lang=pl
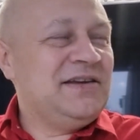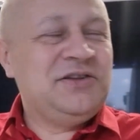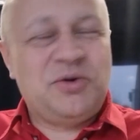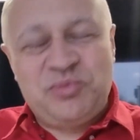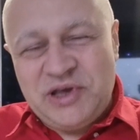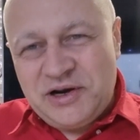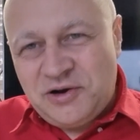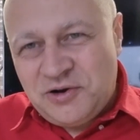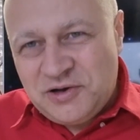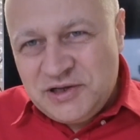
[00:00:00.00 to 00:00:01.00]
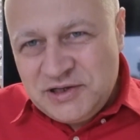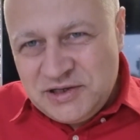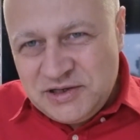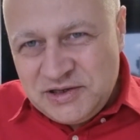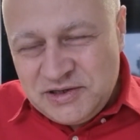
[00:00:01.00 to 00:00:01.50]
I dopiero
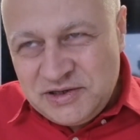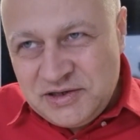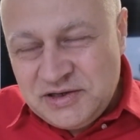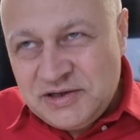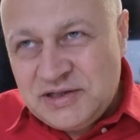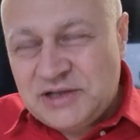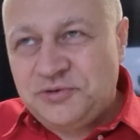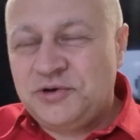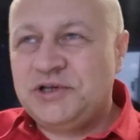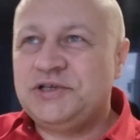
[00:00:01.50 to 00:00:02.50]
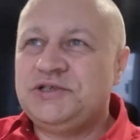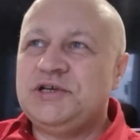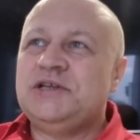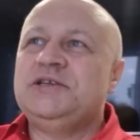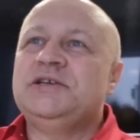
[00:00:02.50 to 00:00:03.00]
yy, na drugi
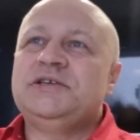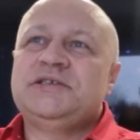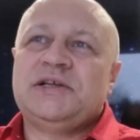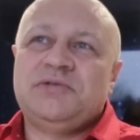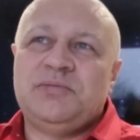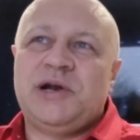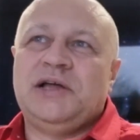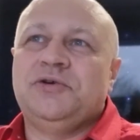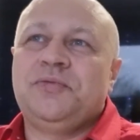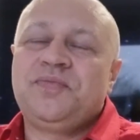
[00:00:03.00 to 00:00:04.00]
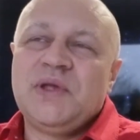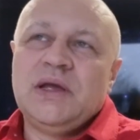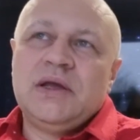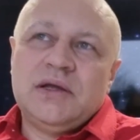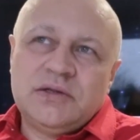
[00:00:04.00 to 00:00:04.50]
dzień y, zjadłem rano.
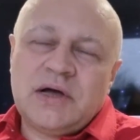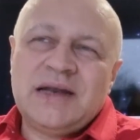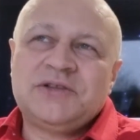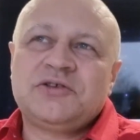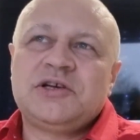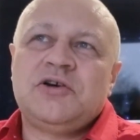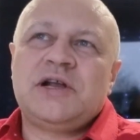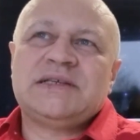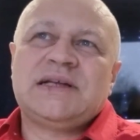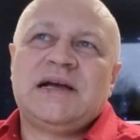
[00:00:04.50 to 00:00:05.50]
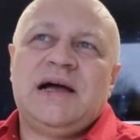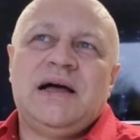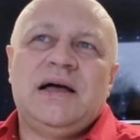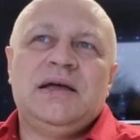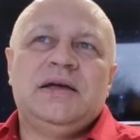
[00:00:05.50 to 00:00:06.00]
No ale to tylko raz
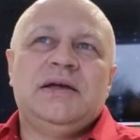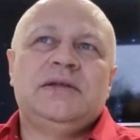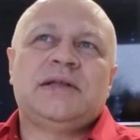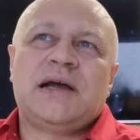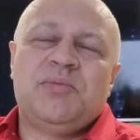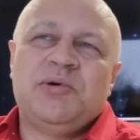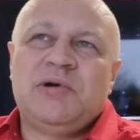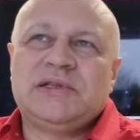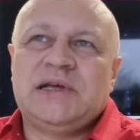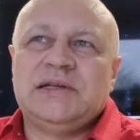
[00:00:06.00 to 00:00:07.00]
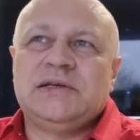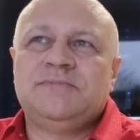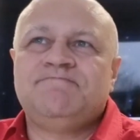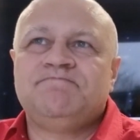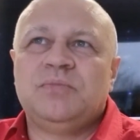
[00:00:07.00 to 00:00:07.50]
taka, e, taka była ten.
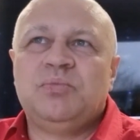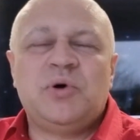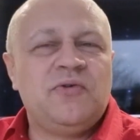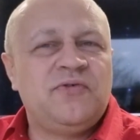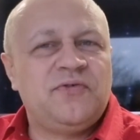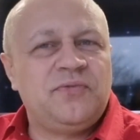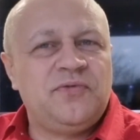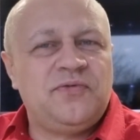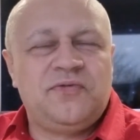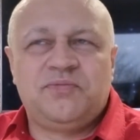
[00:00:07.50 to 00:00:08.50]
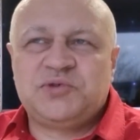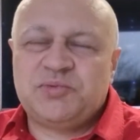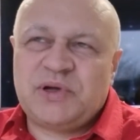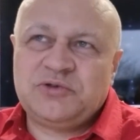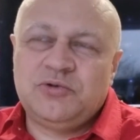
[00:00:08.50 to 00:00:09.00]
Bo w, w
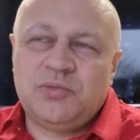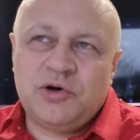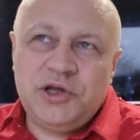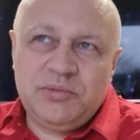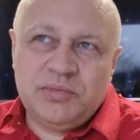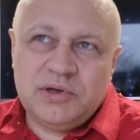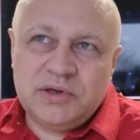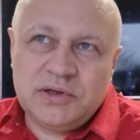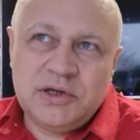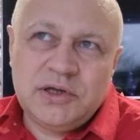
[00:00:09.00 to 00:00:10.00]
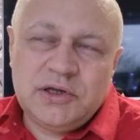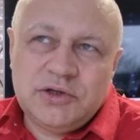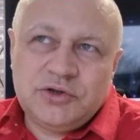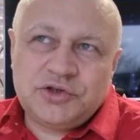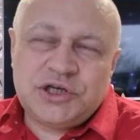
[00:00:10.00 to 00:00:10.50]
przypadku moim y,
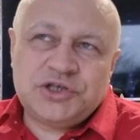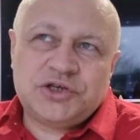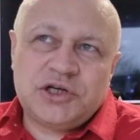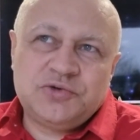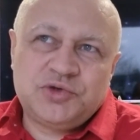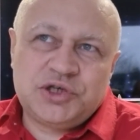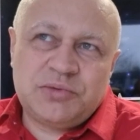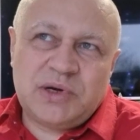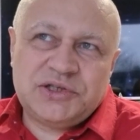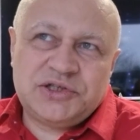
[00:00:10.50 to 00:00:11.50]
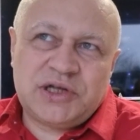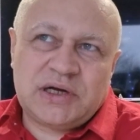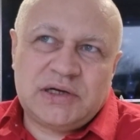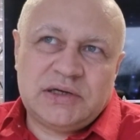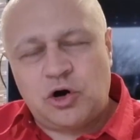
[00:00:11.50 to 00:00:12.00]
to ciężko jest utrzymać
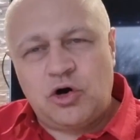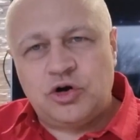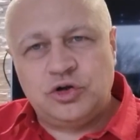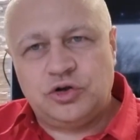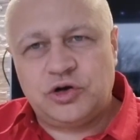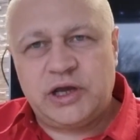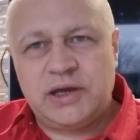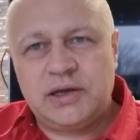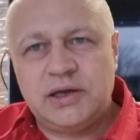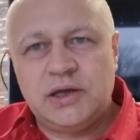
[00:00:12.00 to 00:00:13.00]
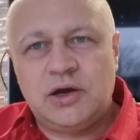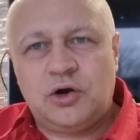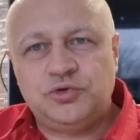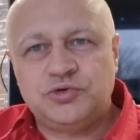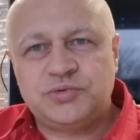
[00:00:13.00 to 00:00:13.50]
tak to okno, nie?
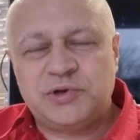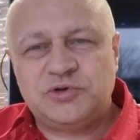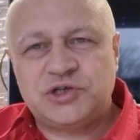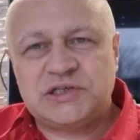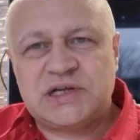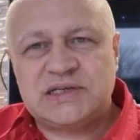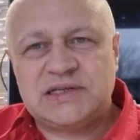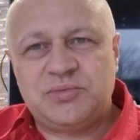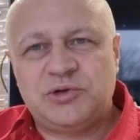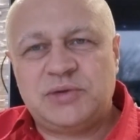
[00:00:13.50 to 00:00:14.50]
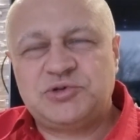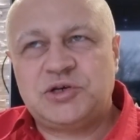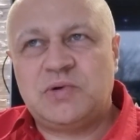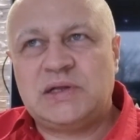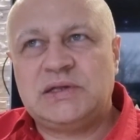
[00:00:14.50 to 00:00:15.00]
Od 8 do 16, bo na
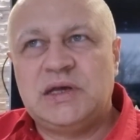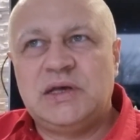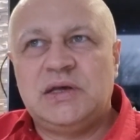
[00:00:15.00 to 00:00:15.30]
przykład